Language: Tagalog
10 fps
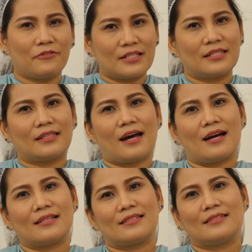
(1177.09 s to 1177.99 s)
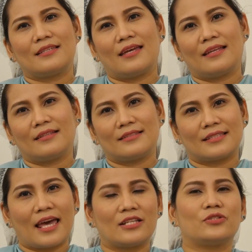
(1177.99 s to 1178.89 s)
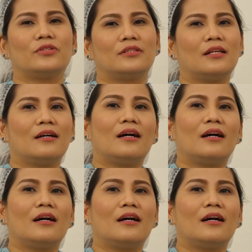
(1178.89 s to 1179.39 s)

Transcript: visit us and schedule